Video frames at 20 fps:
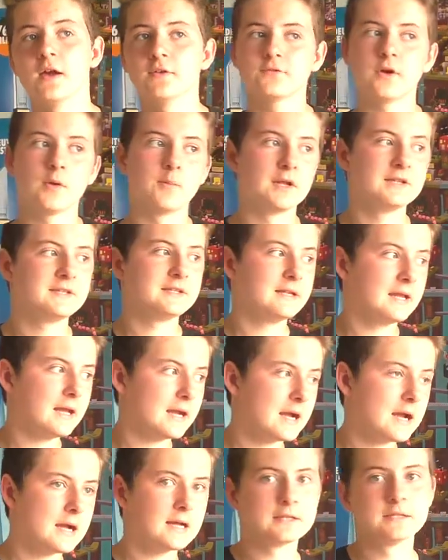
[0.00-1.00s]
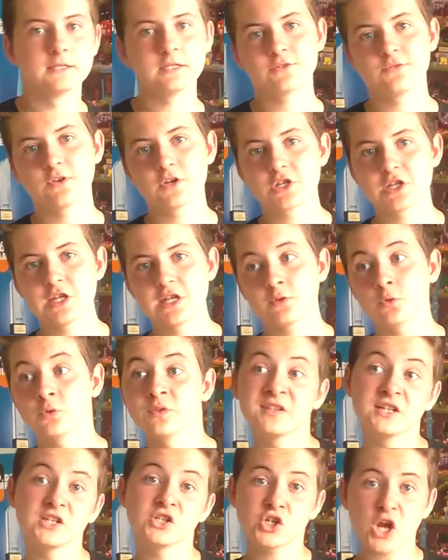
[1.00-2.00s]
weil man die Lehrerin nicht versteht
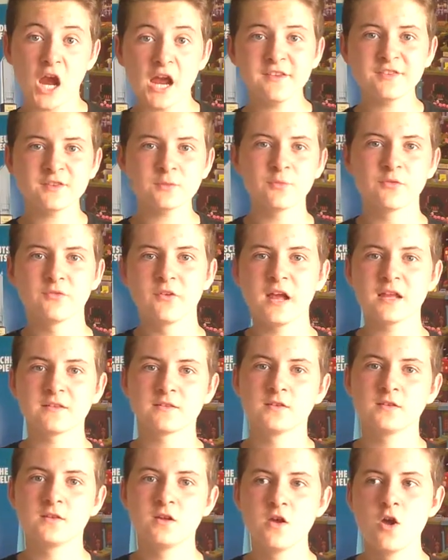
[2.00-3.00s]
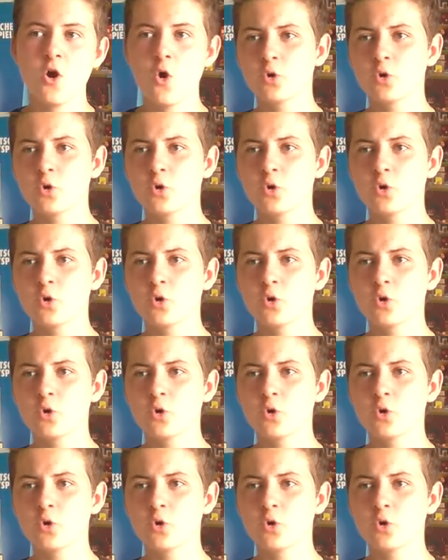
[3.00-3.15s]
und sie scheiße bewertet.